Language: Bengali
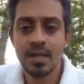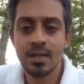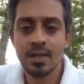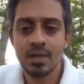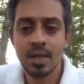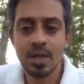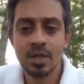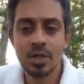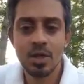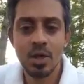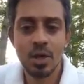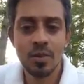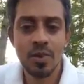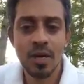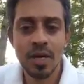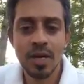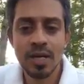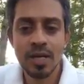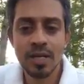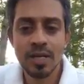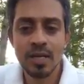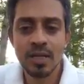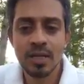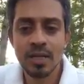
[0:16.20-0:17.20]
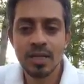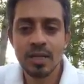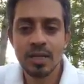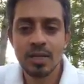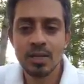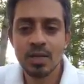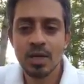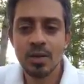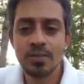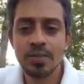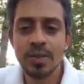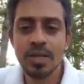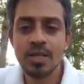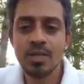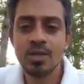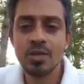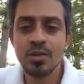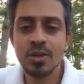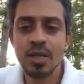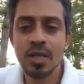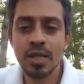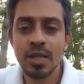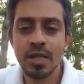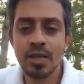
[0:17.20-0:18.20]
আসলে সবাই সব কিছু
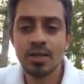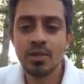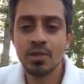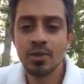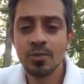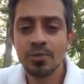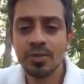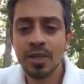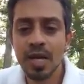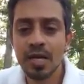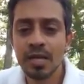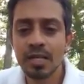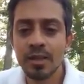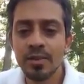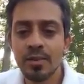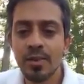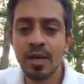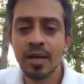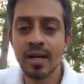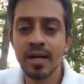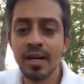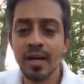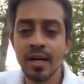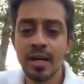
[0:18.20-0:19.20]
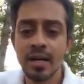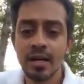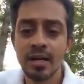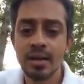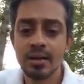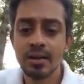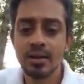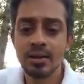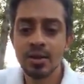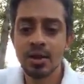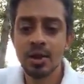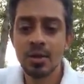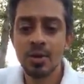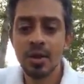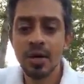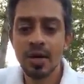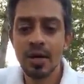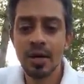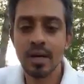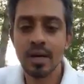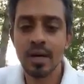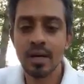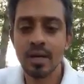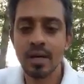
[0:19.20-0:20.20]
দেখে চুপ থাকতে পারে না
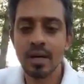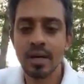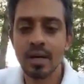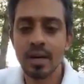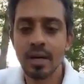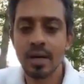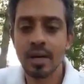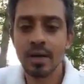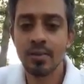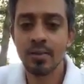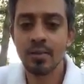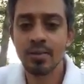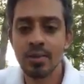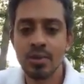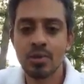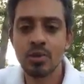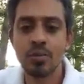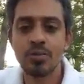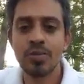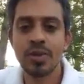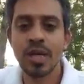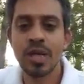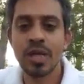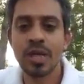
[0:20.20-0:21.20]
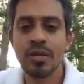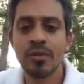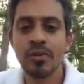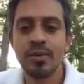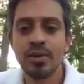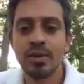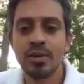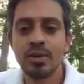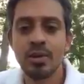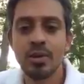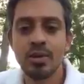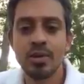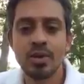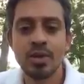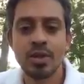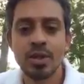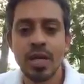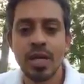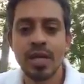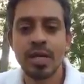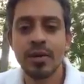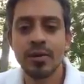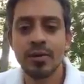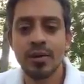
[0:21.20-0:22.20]
সবার চুপ থাকার মতো ধৈর্য
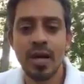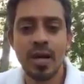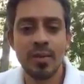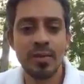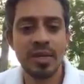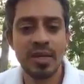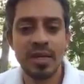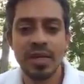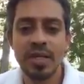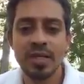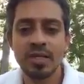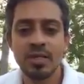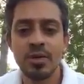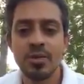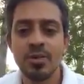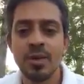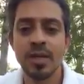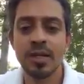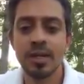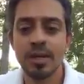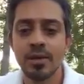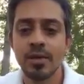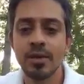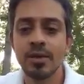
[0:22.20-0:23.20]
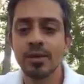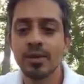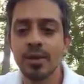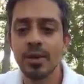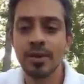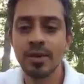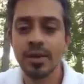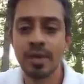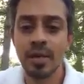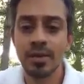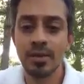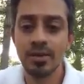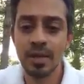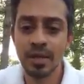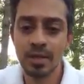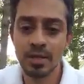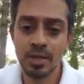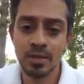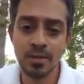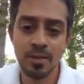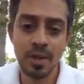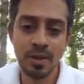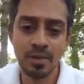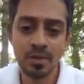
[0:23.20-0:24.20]
থাকেও না আমি নিজেও ব্যক্তিগতভাবে তেমন
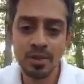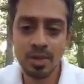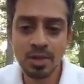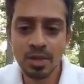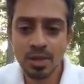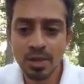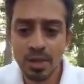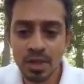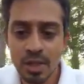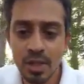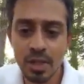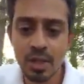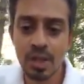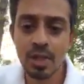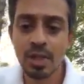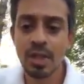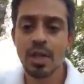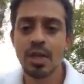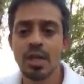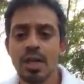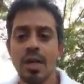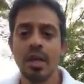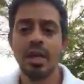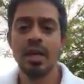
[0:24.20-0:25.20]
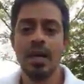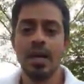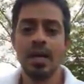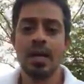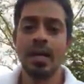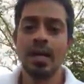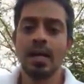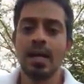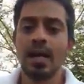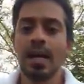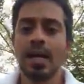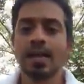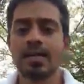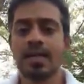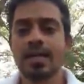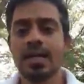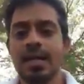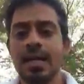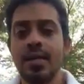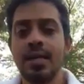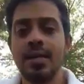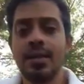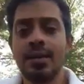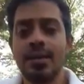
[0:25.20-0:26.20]
একজন মানুষ
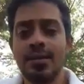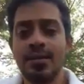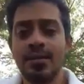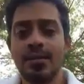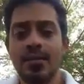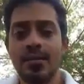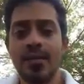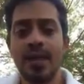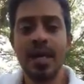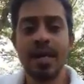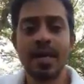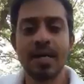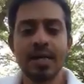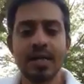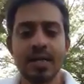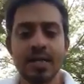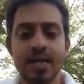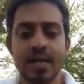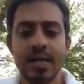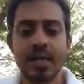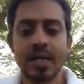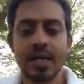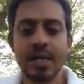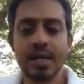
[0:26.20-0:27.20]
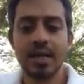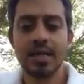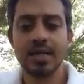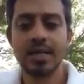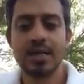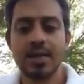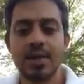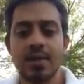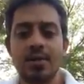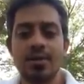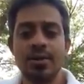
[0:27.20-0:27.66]
আজকে বাংলাদেশের যে